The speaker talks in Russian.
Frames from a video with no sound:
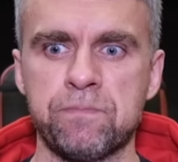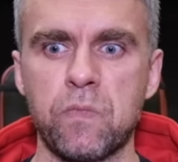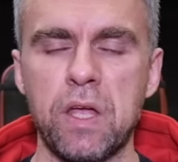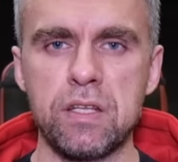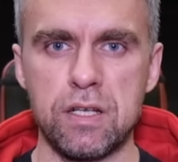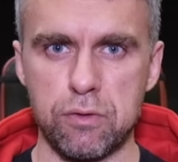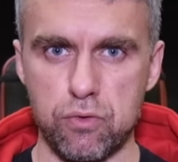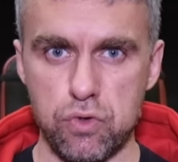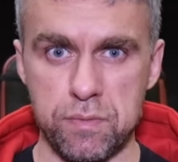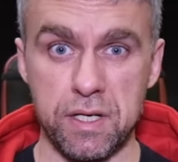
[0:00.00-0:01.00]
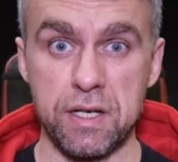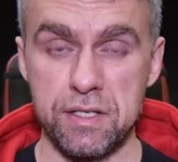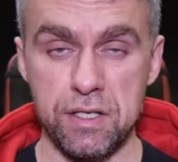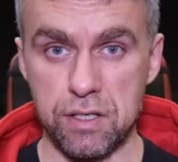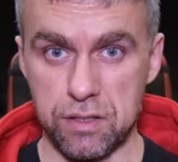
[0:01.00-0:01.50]
они для того, чтобы
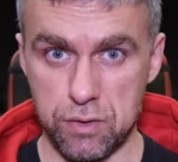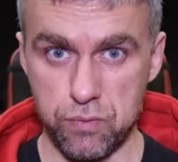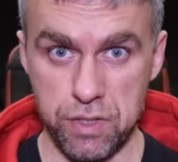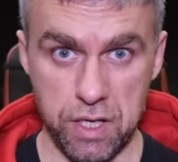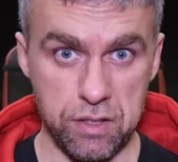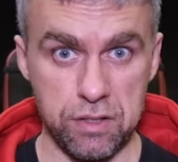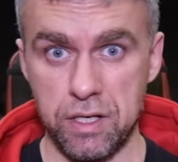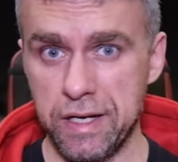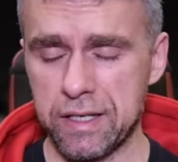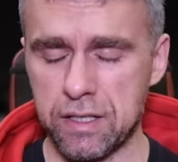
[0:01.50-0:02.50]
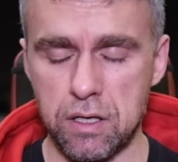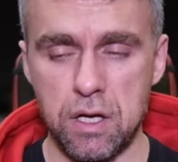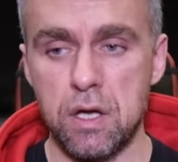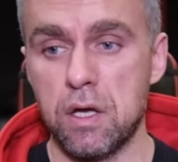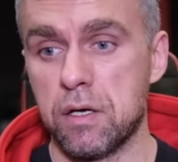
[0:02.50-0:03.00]
загасить этот свой ядерный реактор,
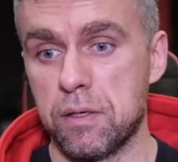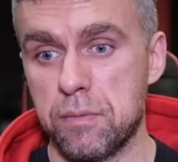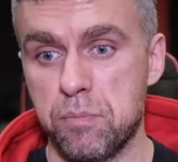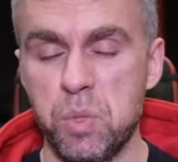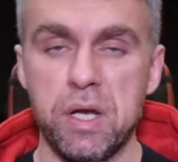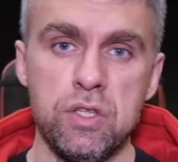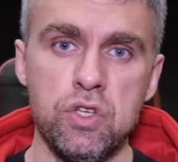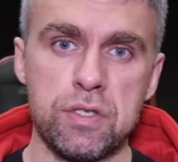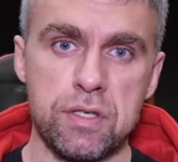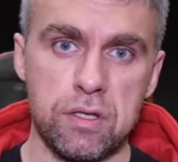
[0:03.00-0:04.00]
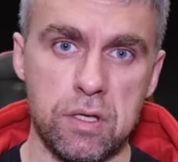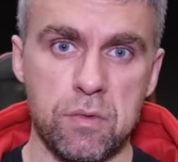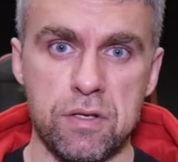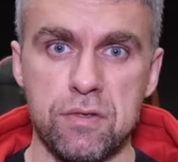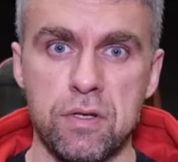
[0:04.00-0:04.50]
периодически там
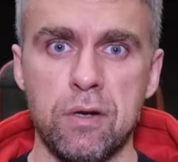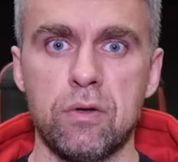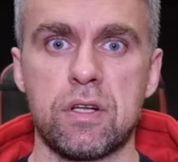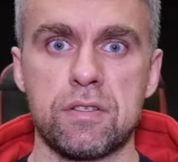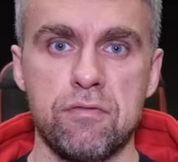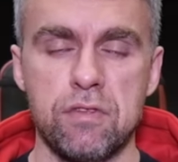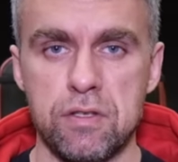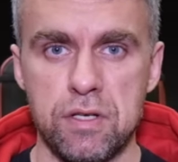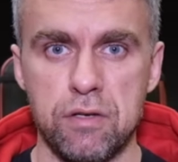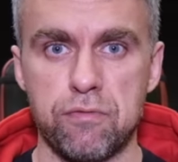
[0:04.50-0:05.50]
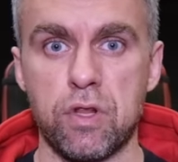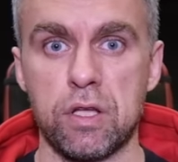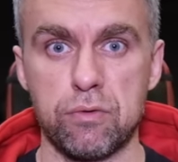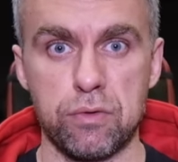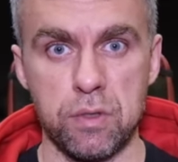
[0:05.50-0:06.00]
раз в неделю, раз в две недели
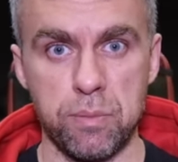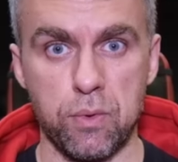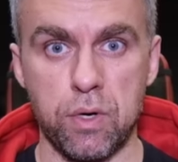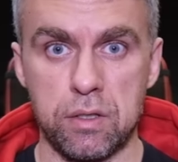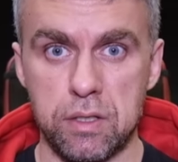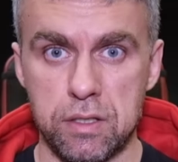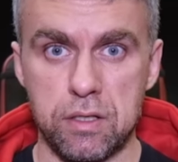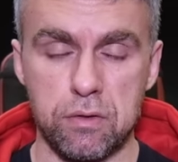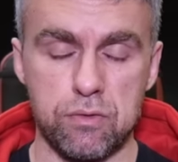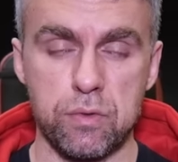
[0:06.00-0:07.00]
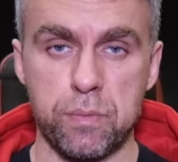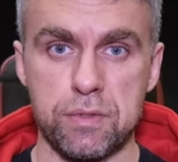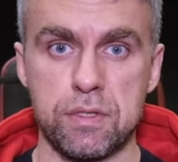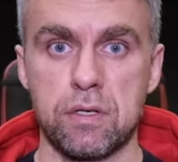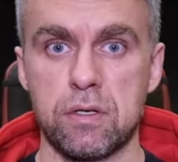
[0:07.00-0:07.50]
вкладывают неплохо, да, для того, чтобы
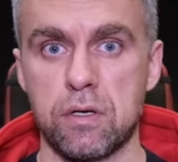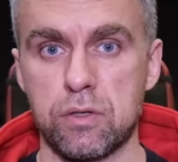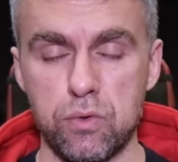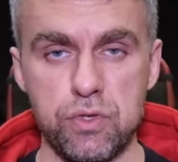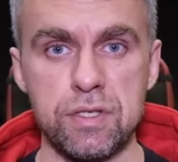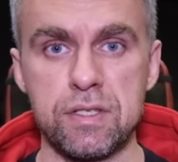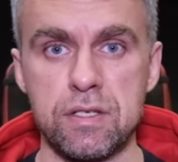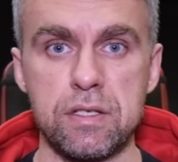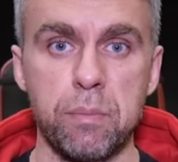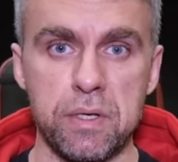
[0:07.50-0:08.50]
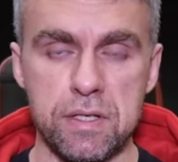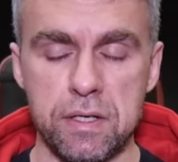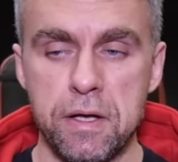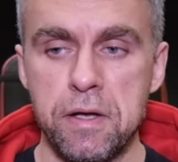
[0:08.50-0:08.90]
просто отключиться и забыться.